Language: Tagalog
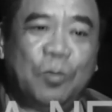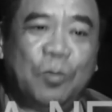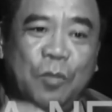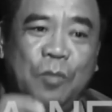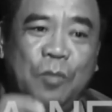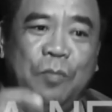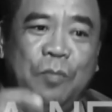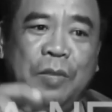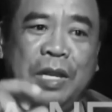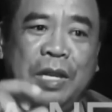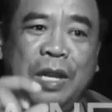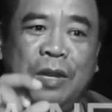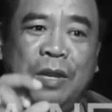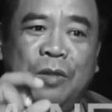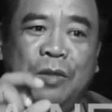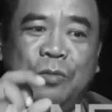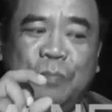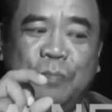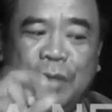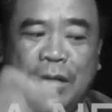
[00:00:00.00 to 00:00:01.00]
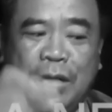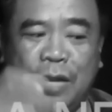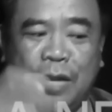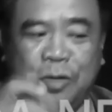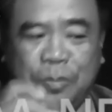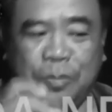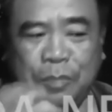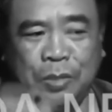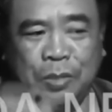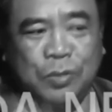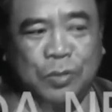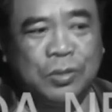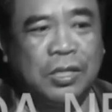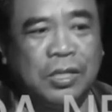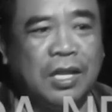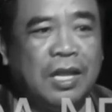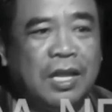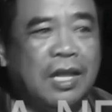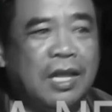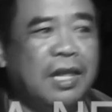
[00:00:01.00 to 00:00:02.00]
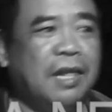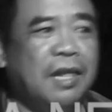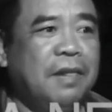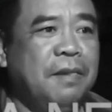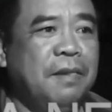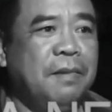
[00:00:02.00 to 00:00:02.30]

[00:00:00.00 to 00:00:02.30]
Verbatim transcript: Opo, binalot, binalot niya pa ito sa